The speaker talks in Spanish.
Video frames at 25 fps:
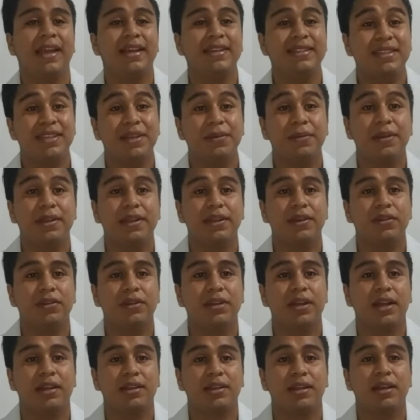Este
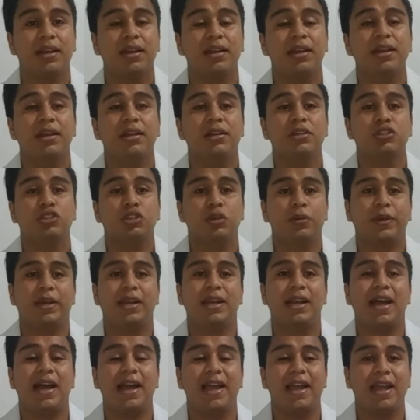video trata
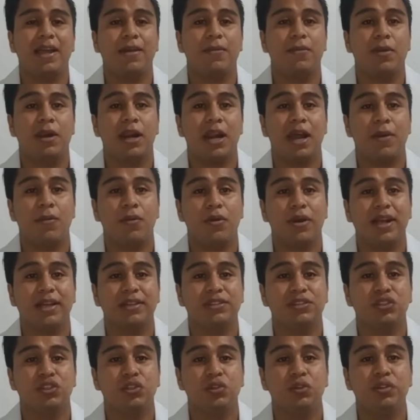sobre la
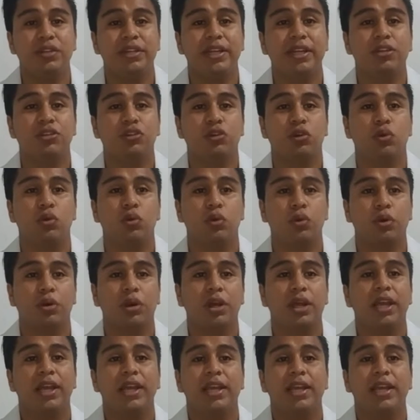elaboración del yogur